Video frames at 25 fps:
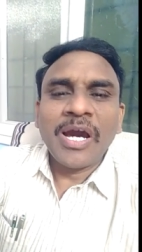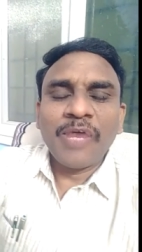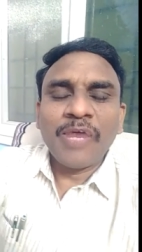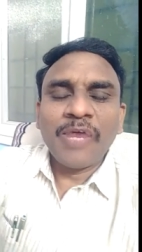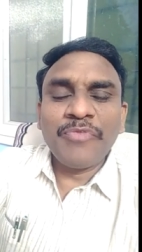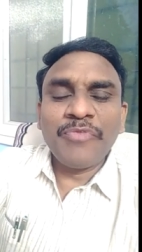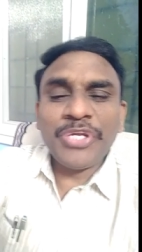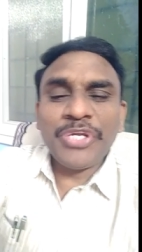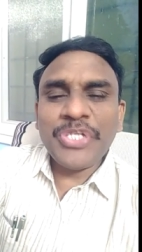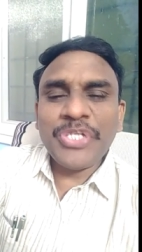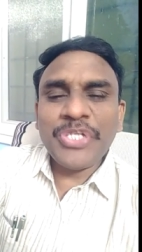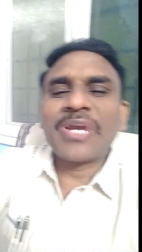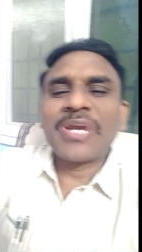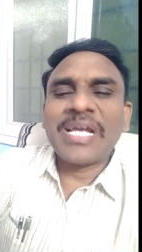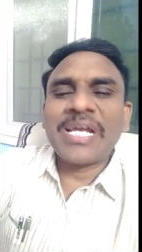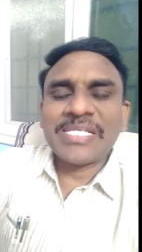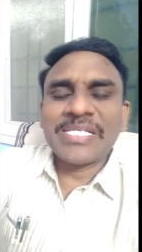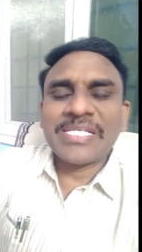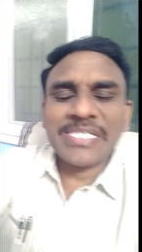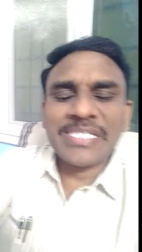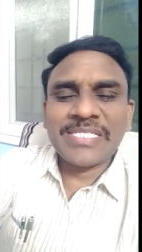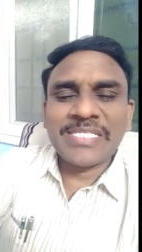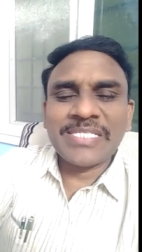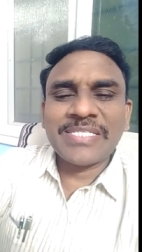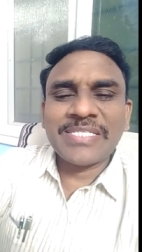వీడియో
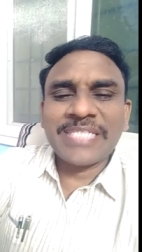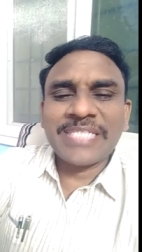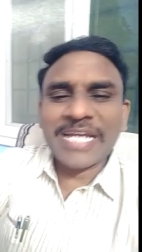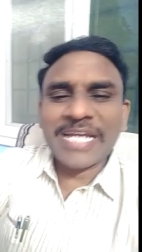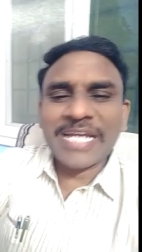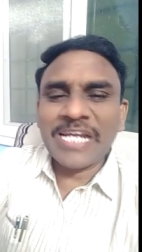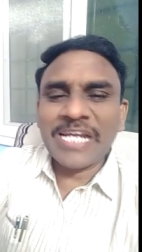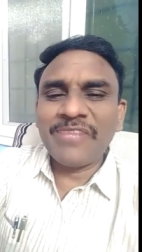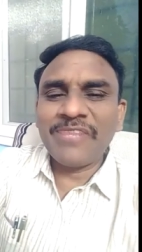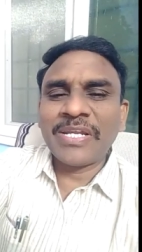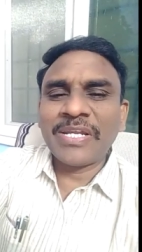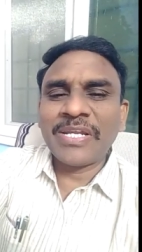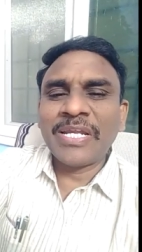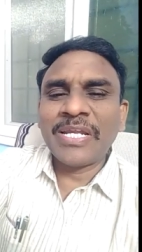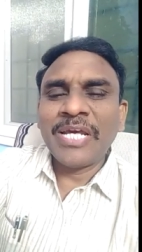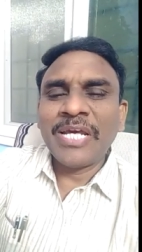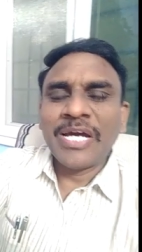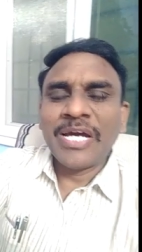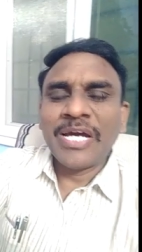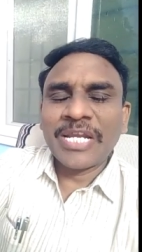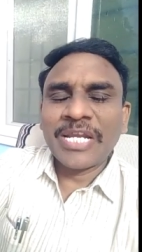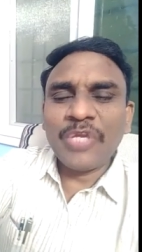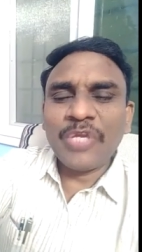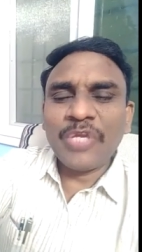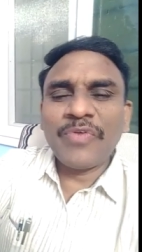క్లాసెస్ సెకండ్ వన్
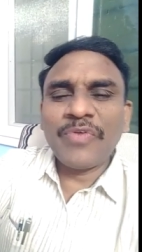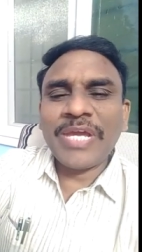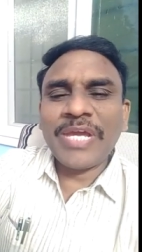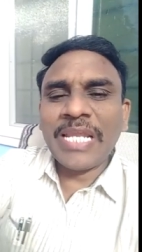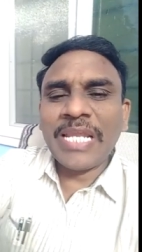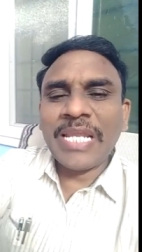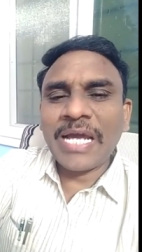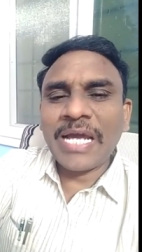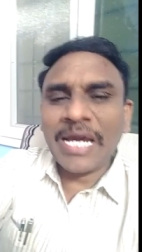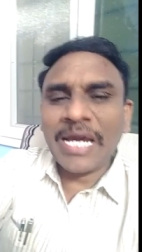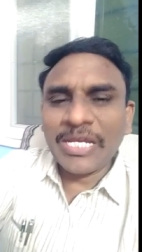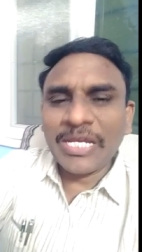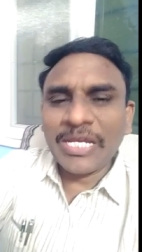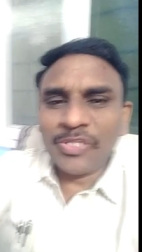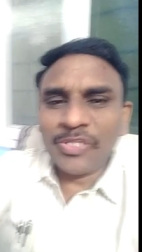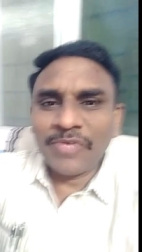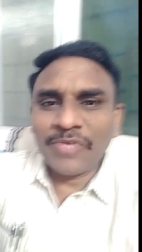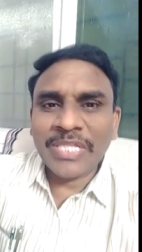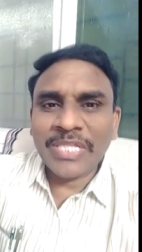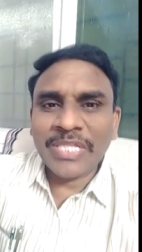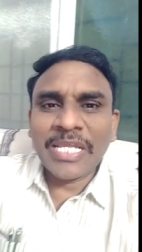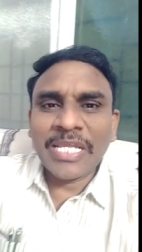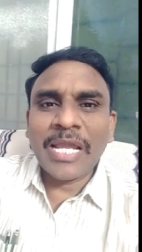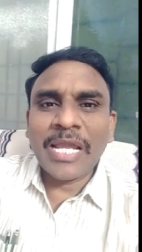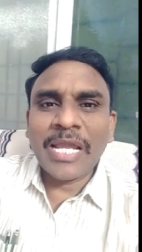రెండు వేల ఐదు
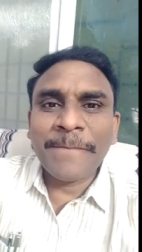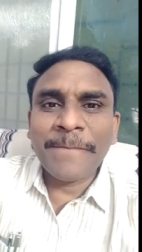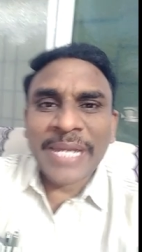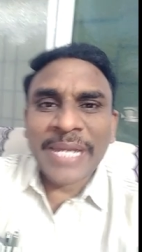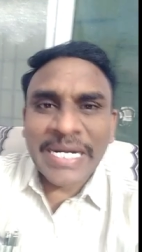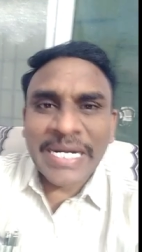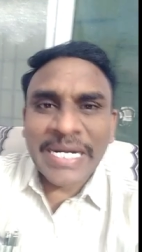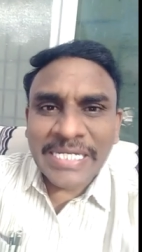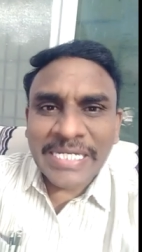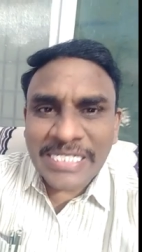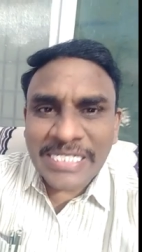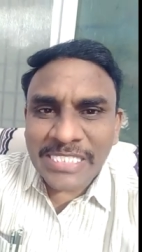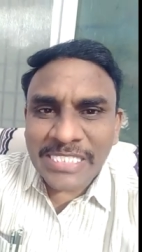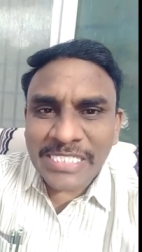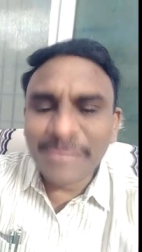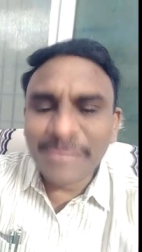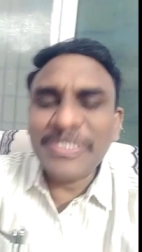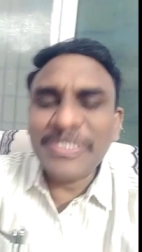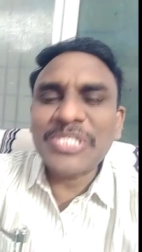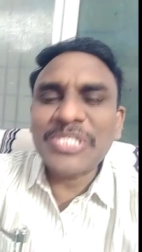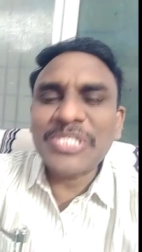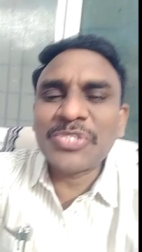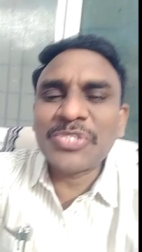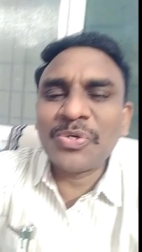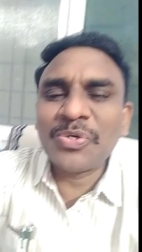వందల ప్రాక్టీస్
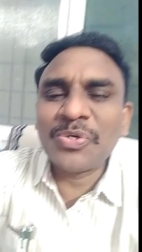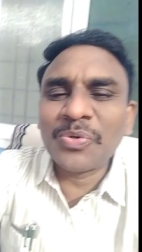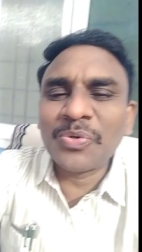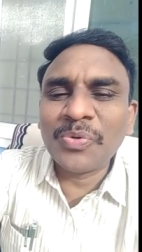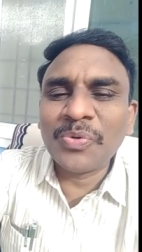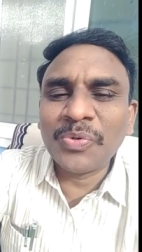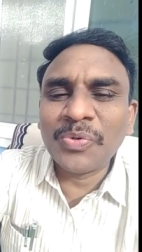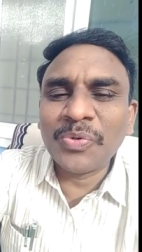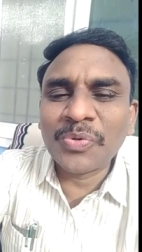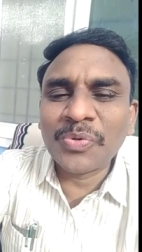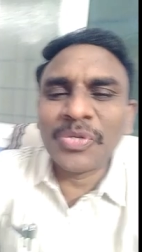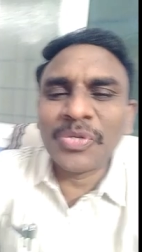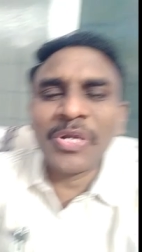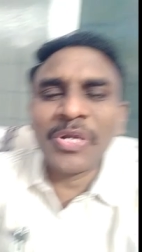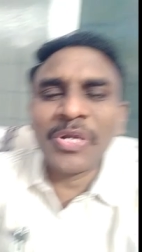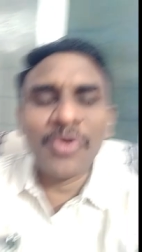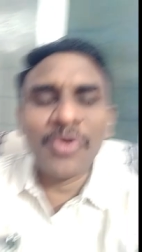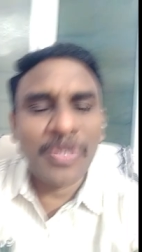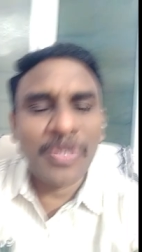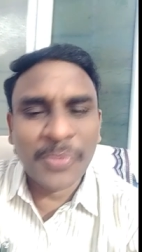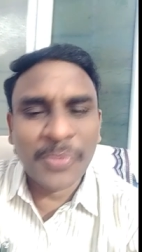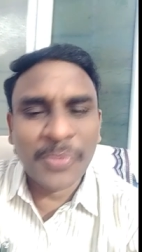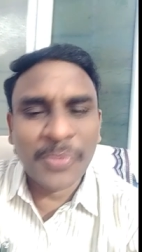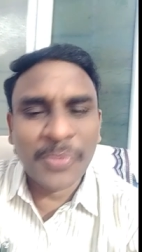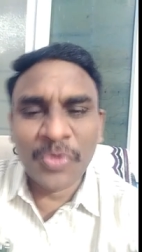బిట్స్తో కూడుకున్న
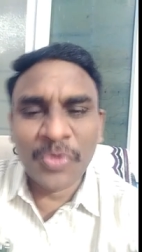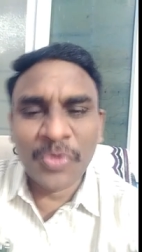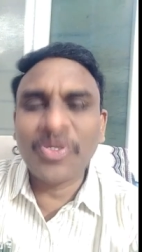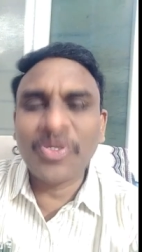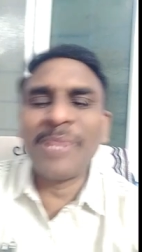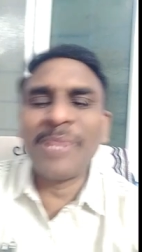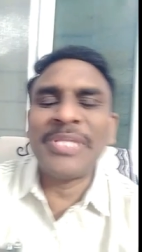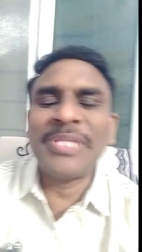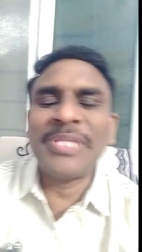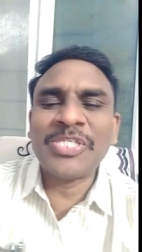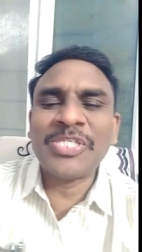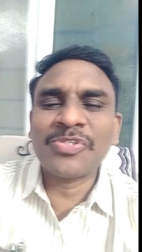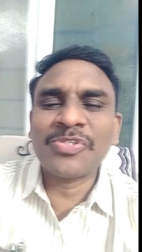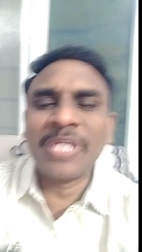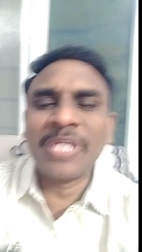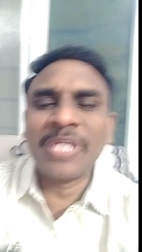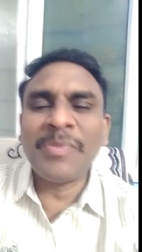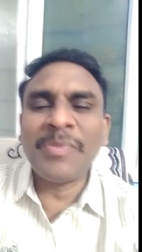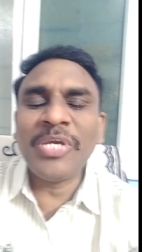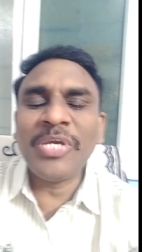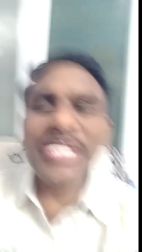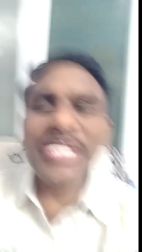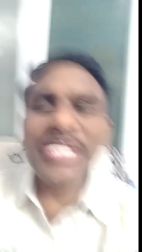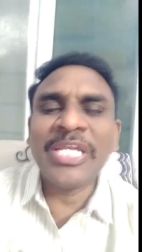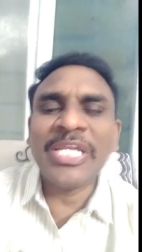ఒక ప్రోగ్రామ్
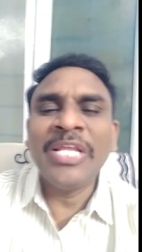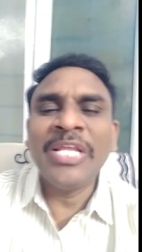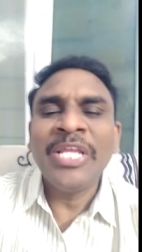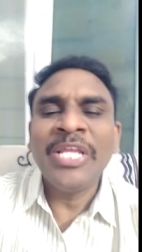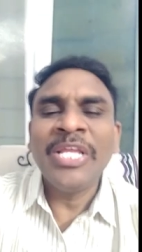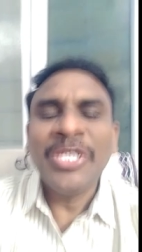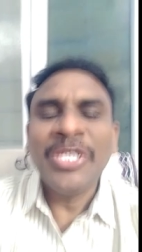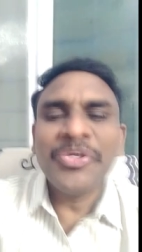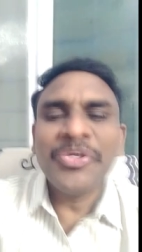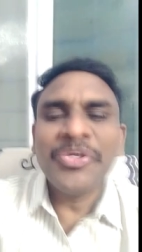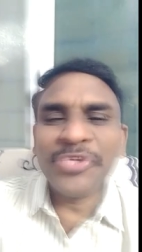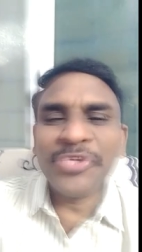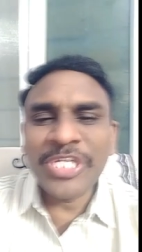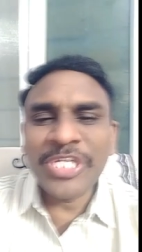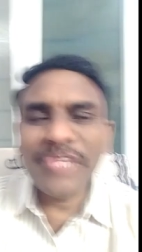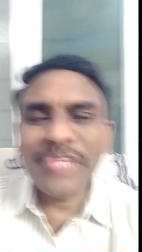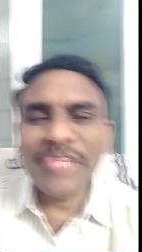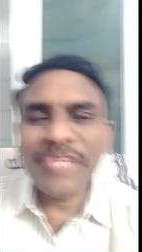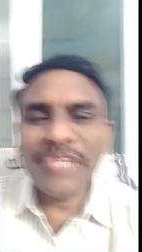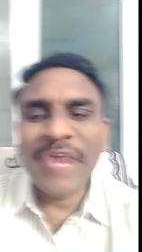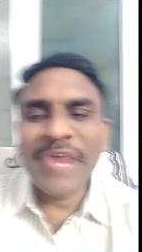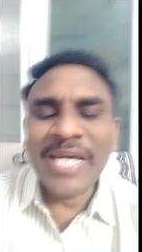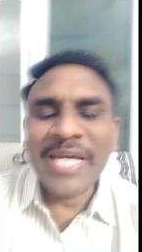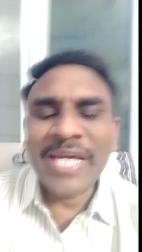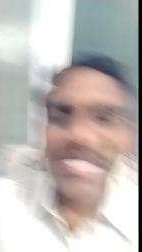అందిస్తున్నాము ఇది యూనిట్
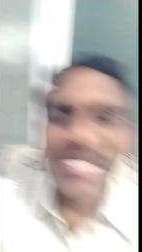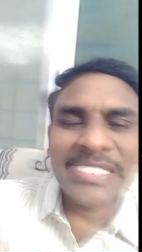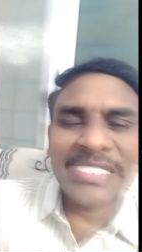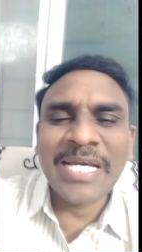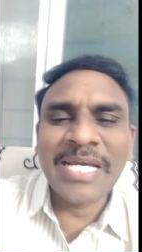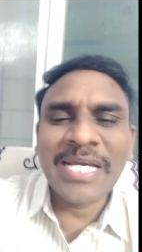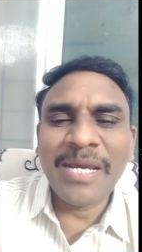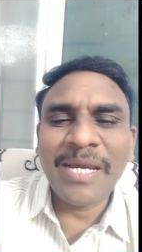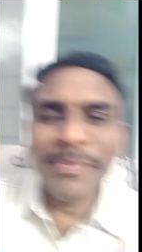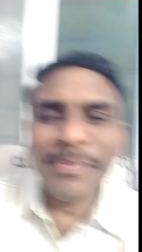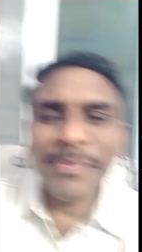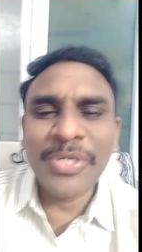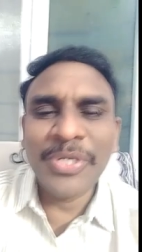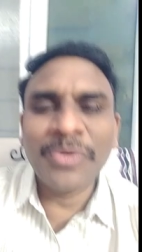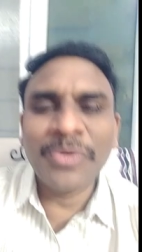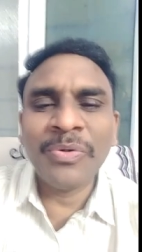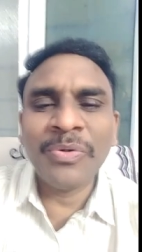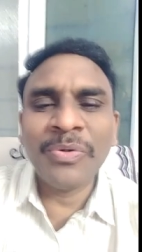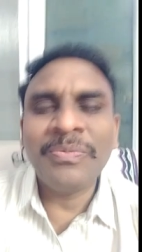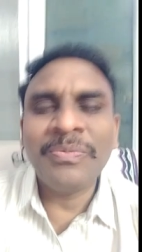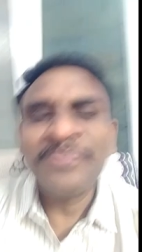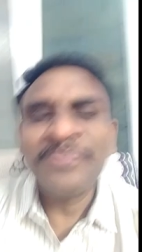వైజ్గా మీరు